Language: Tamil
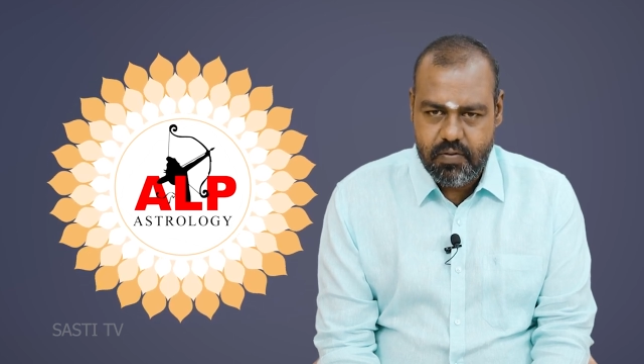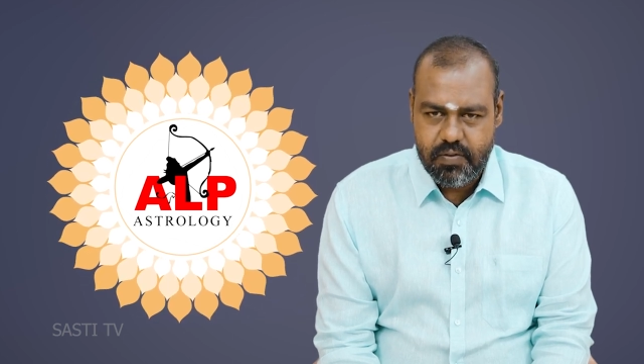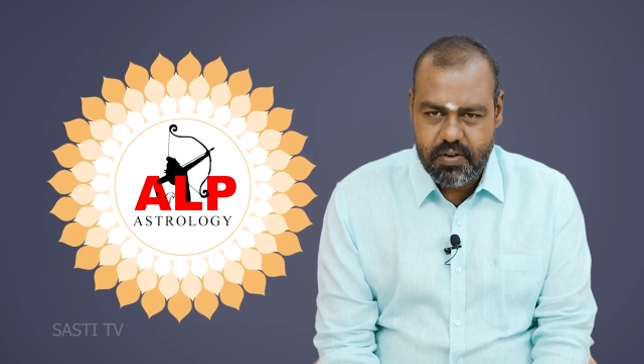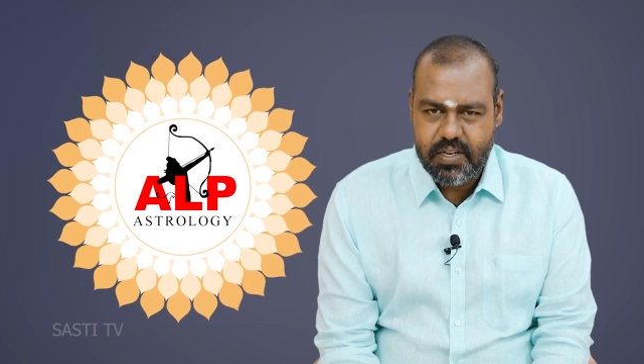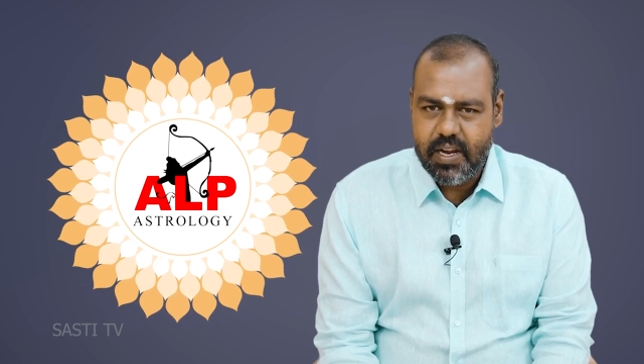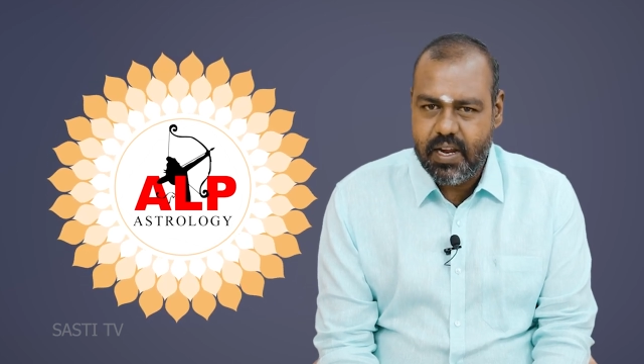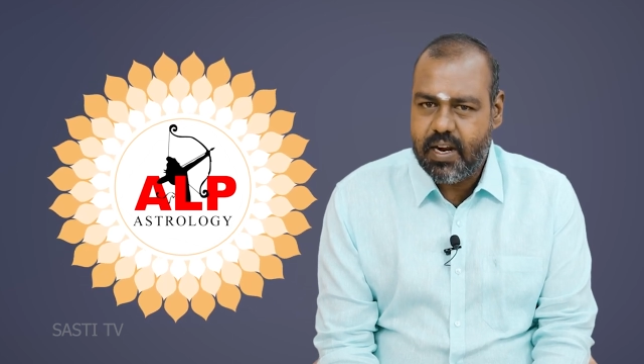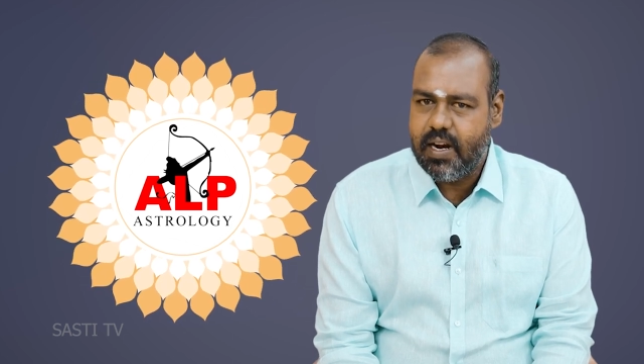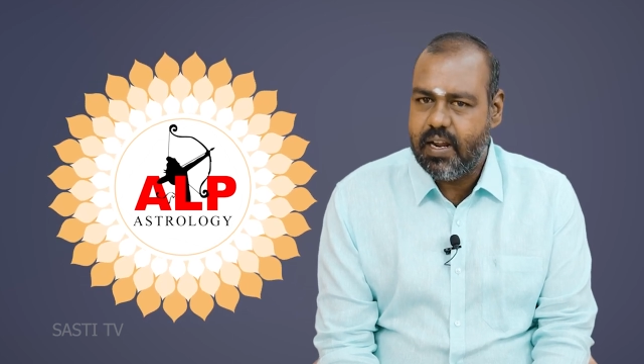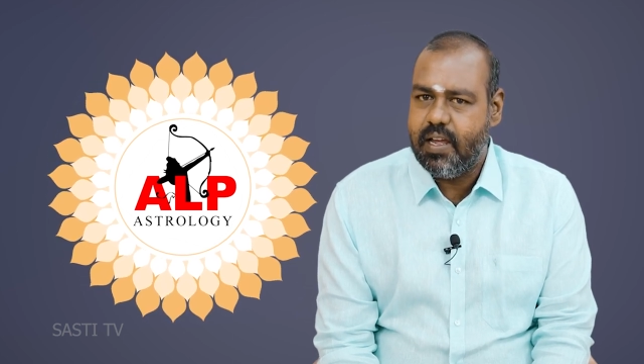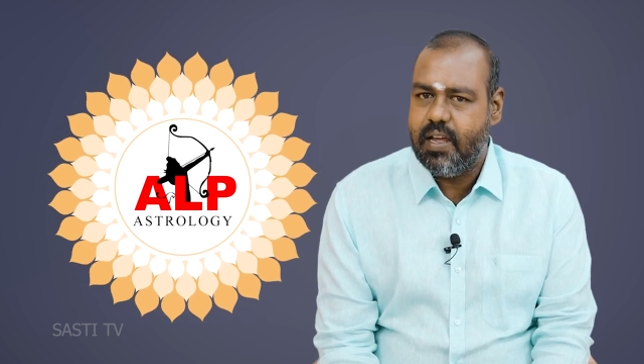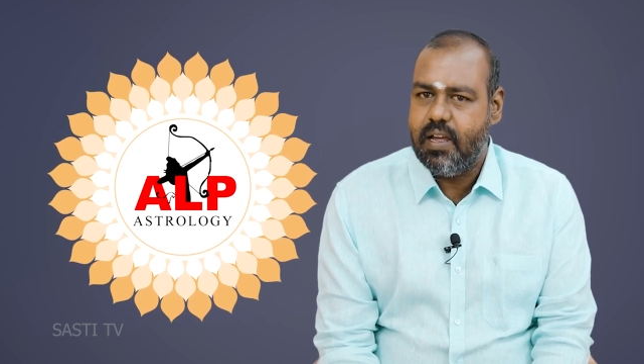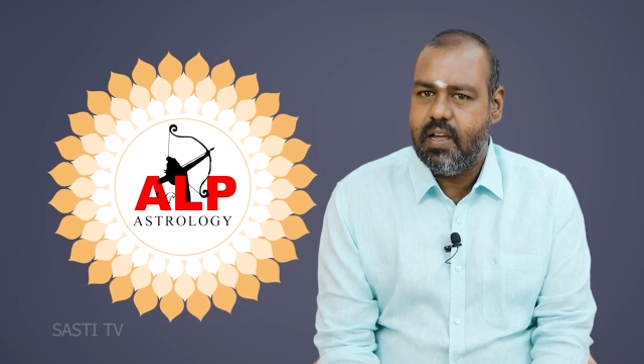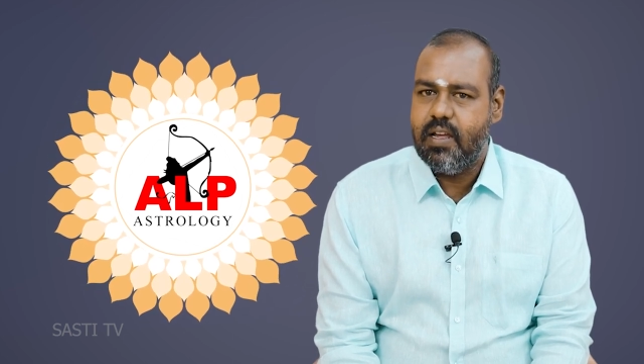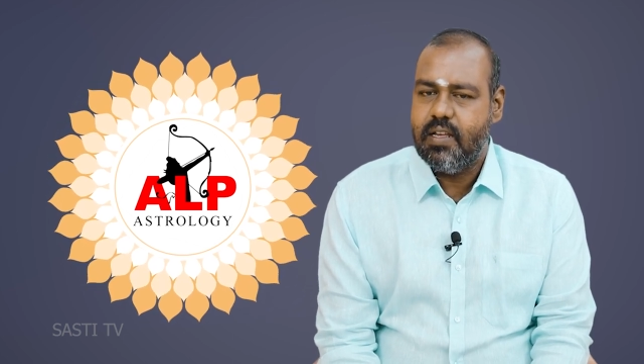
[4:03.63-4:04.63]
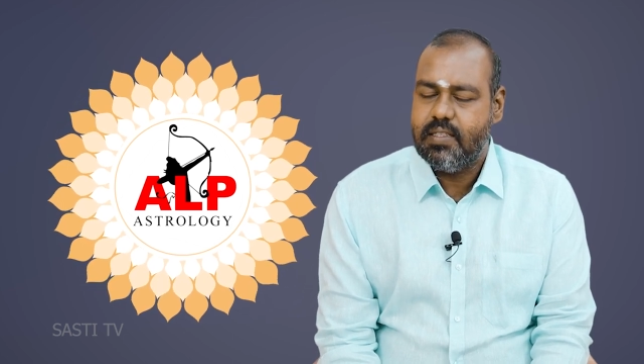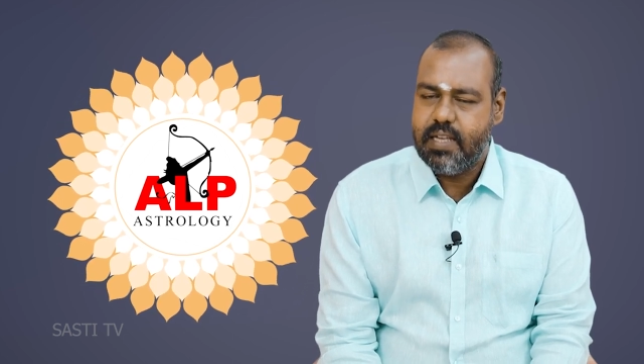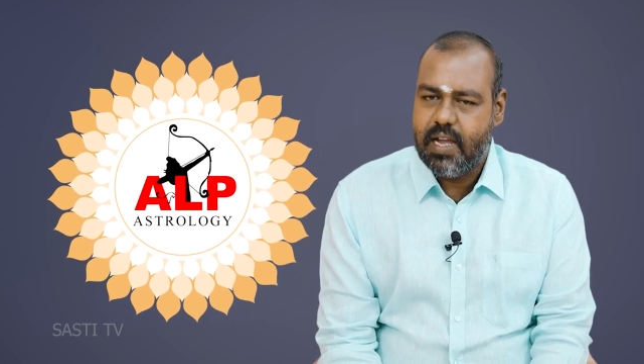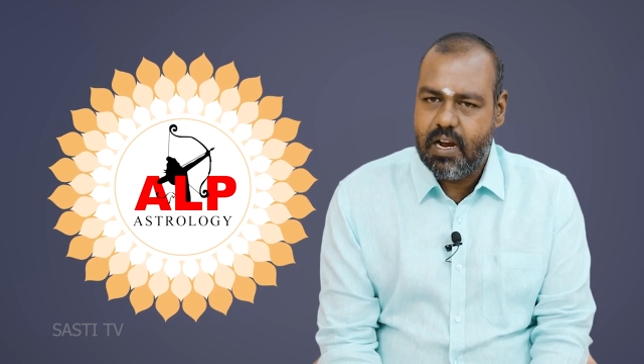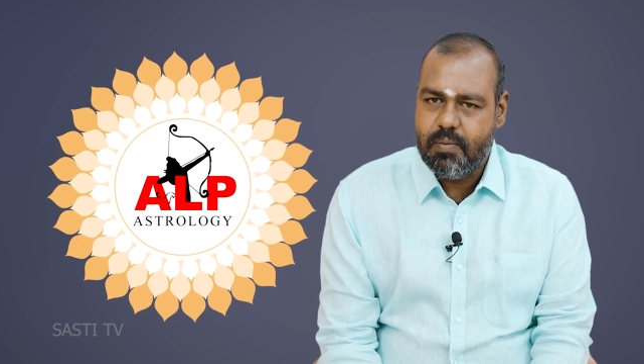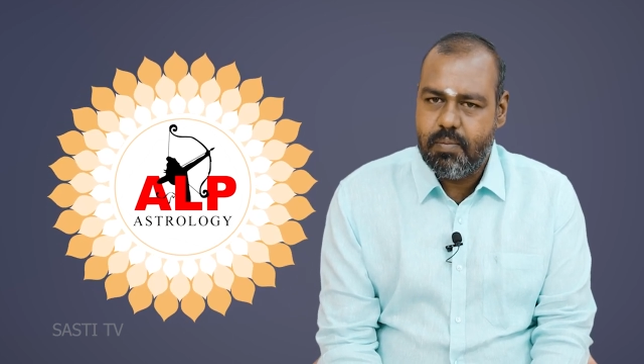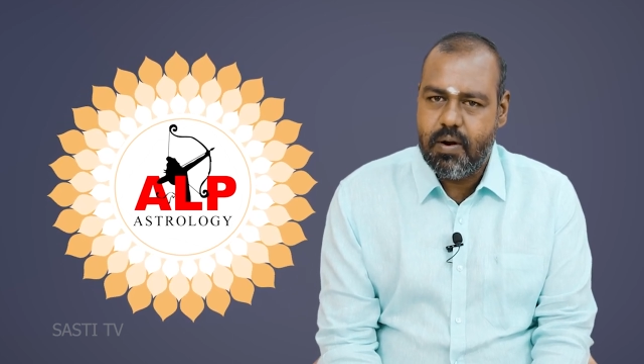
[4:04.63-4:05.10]
விஷயங்களை
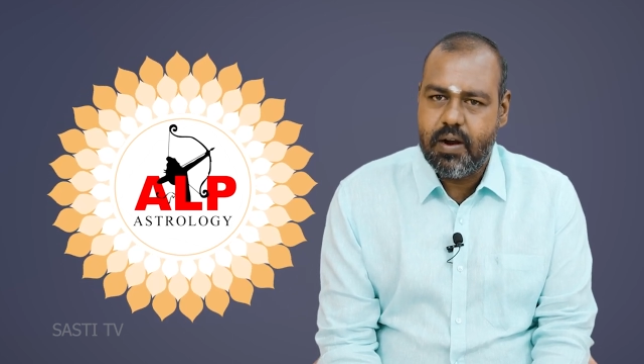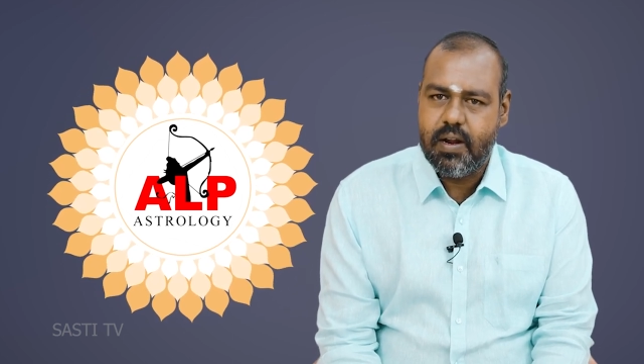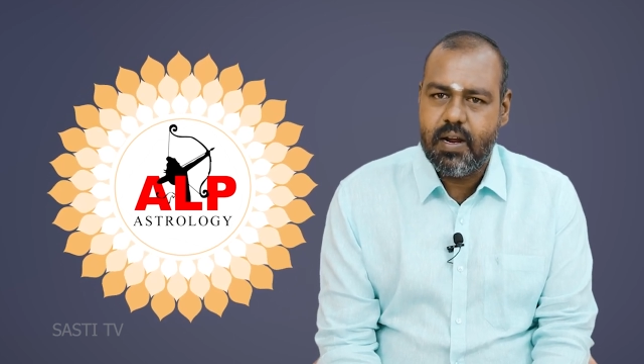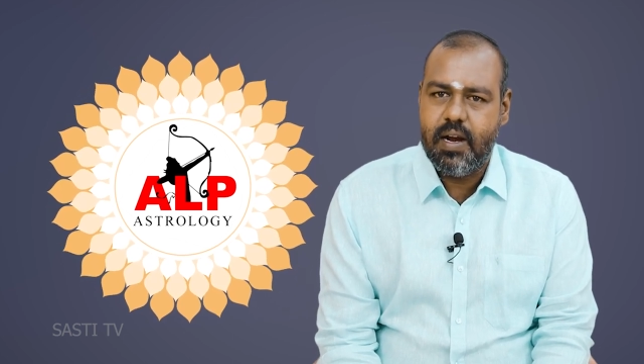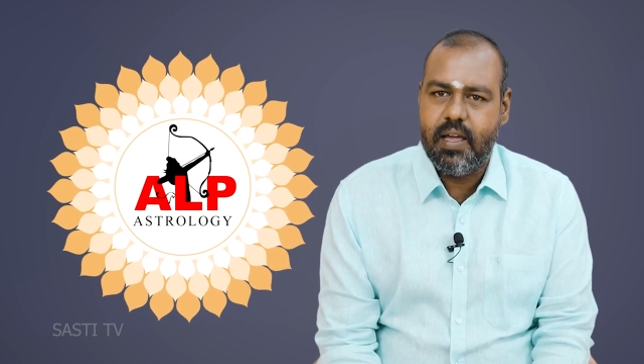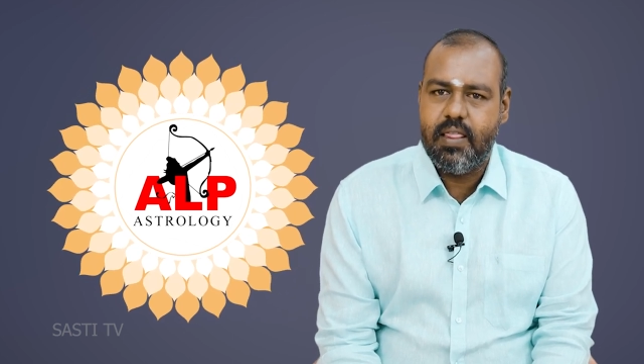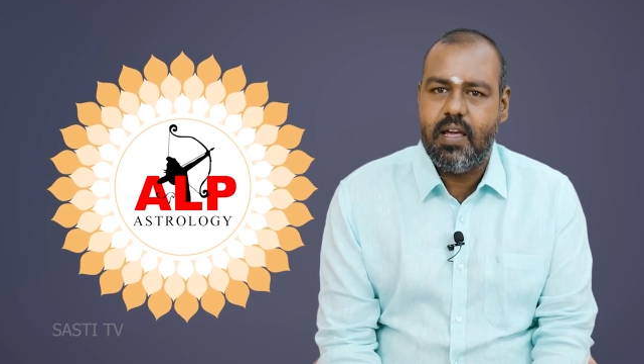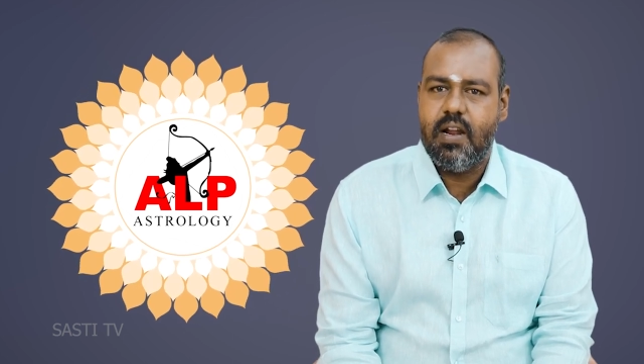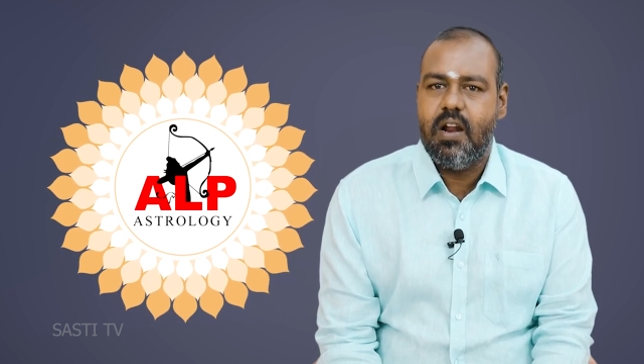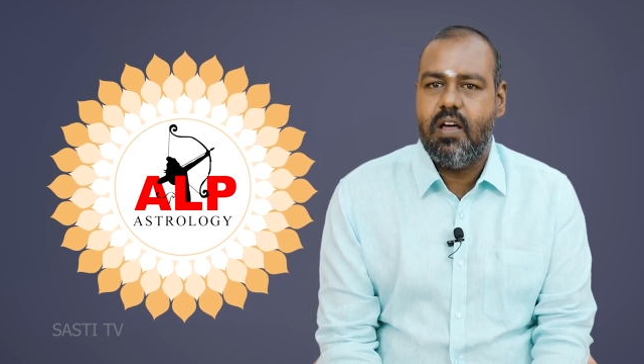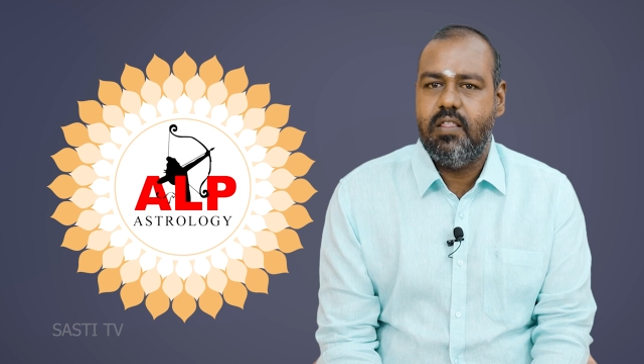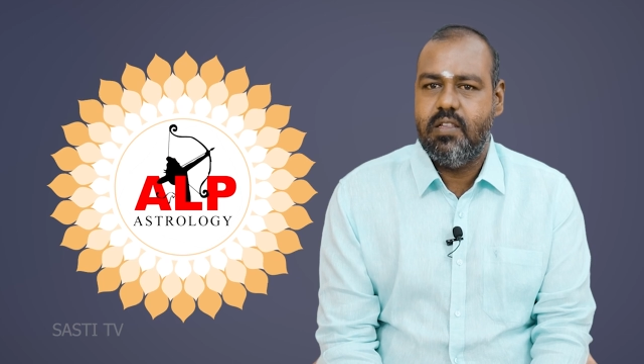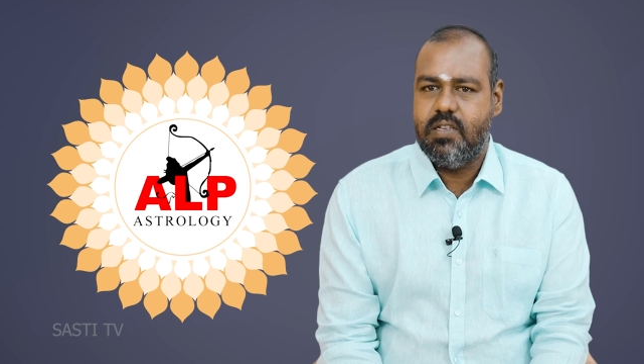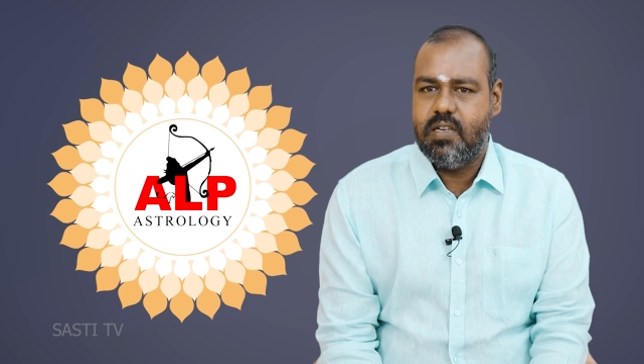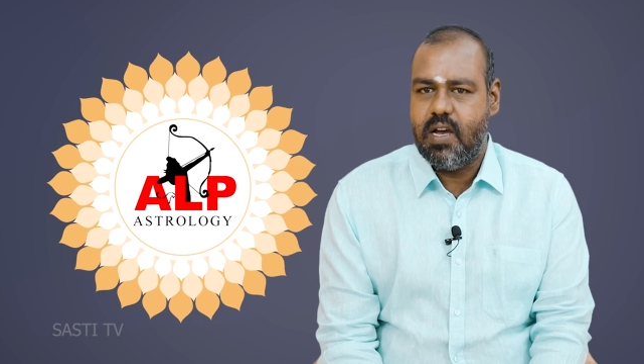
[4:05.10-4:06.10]
செயல்பாடுகளை தான் அந்த